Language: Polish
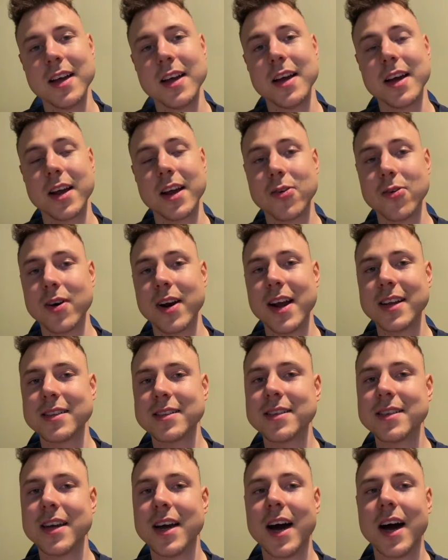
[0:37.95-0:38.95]

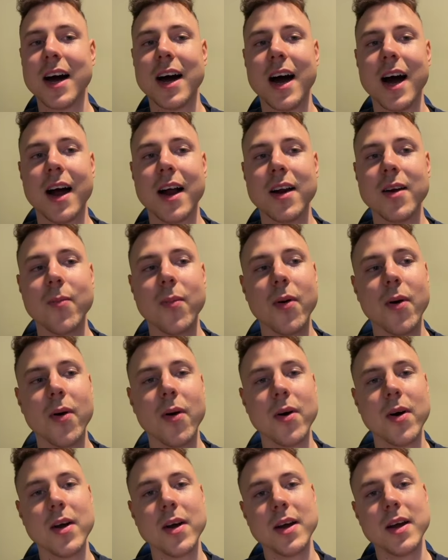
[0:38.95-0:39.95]
rekurencja
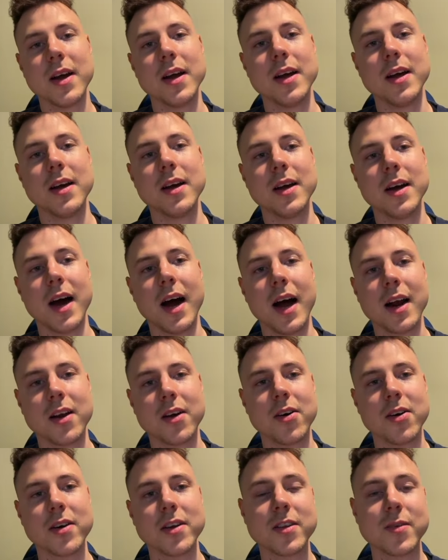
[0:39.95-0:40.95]
albo e,
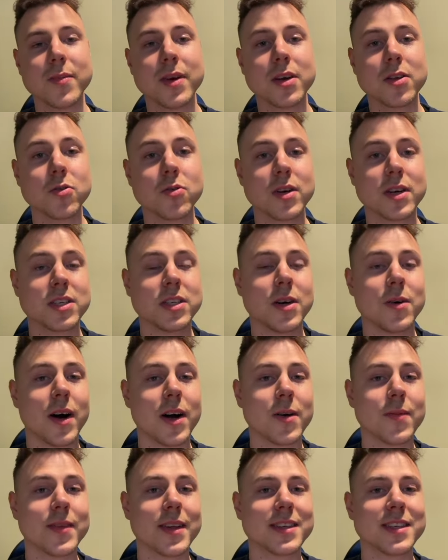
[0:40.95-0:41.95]
algorytmy, które
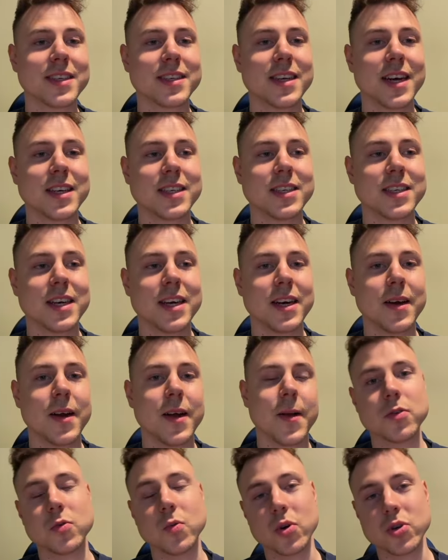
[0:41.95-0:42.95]
działają na zasadzie
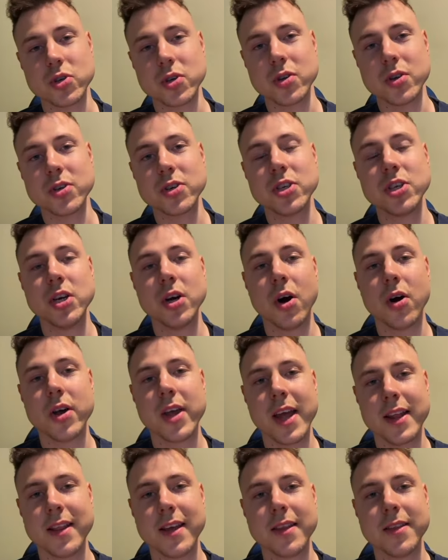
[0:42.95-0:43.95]
złożoności
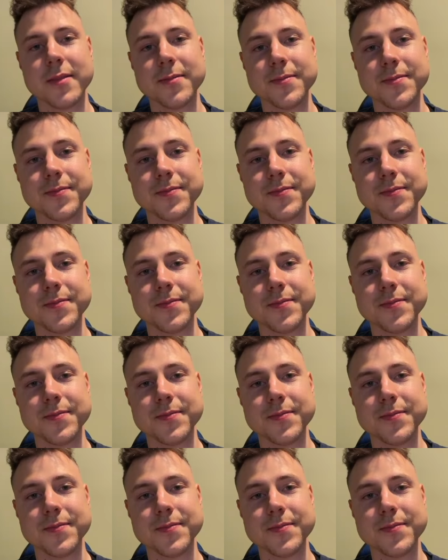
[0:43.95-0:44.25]
O1.